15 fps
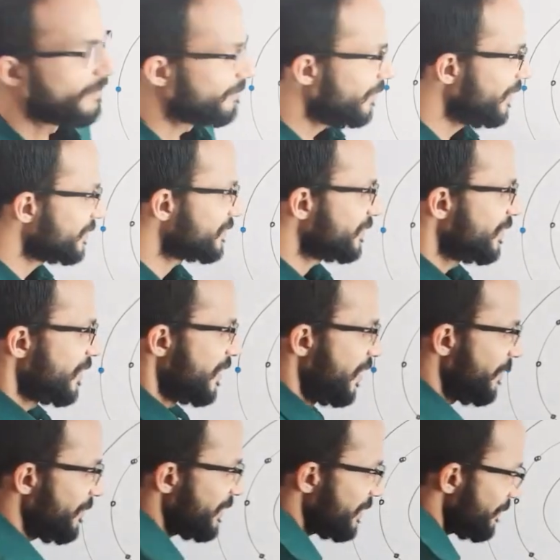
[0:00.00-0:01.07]
बट
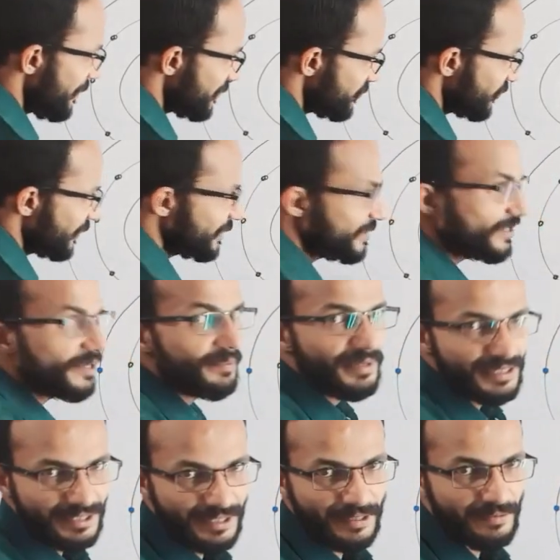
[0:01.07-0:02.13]
हमारे पास तो कितने
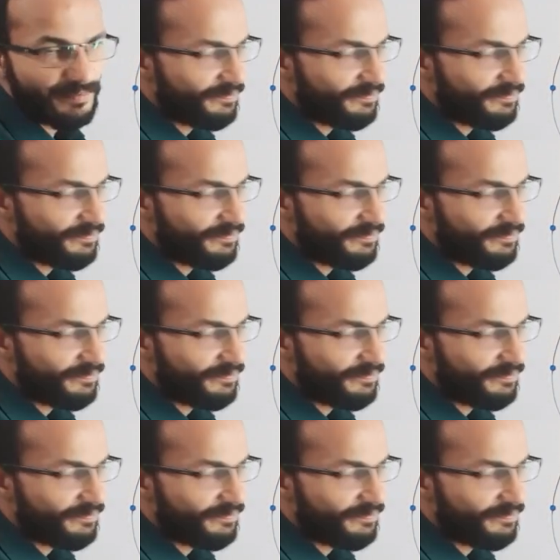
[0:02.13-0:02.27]
बचे